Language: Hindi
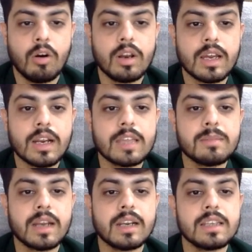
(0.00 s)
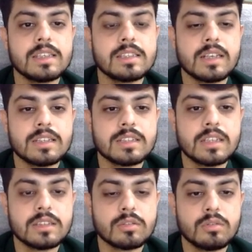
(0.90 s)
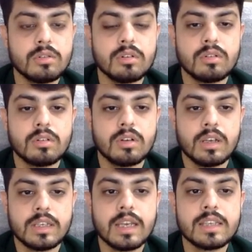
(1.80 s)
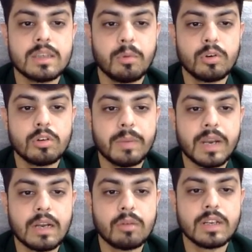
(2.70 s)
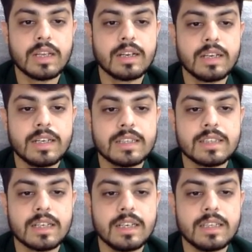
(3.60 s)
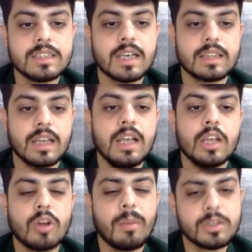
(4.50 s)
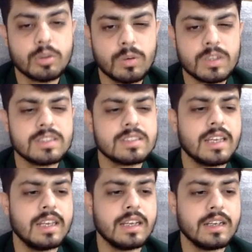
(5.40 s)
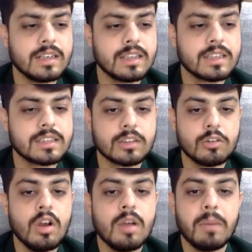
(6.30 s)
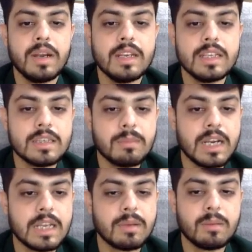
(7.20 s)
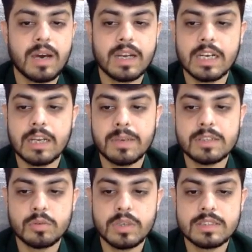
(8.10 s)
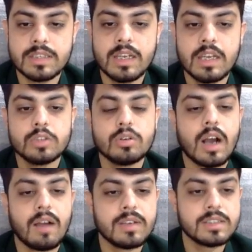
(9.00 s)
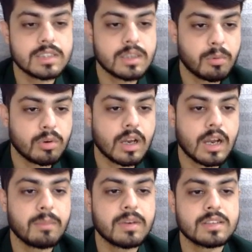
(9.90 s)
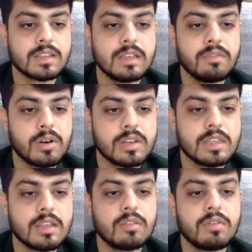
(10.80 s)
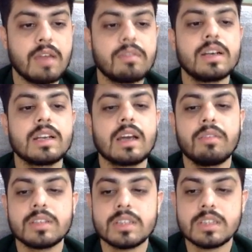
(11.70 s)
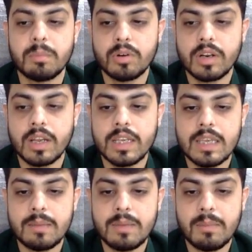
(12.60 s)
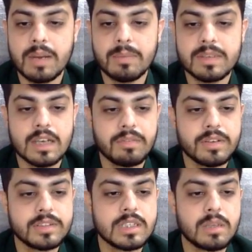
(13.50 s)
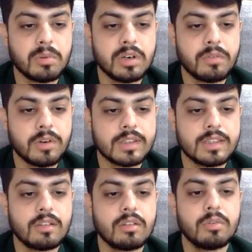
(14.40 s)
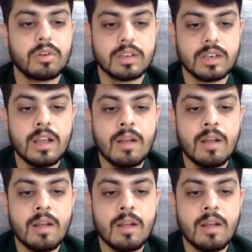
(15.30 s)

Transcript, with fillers: और अगर मार्केट इस रेजिस्टेंस को या इस सपोर्ट को ब्रेक डाउन करके रिटेस्ट करके नीचे आता है तो आप एक छोटी सी सेलिंग की ट्रेड देख सकते हो बट नीचे मल्टीपल मार्केट के पास स्विंग्स हैं जो काफी अच्छा सपोर्ट का काम कर सकते हैं फोर्टी थाउजेंड फाइव हंड्रेड काफी अच्छा सपोर्ट रहेगा ये भी हमारे पास काफी अच्छा सपोर्ट है फोर्टी थाउजेंड फोर हंड्रेड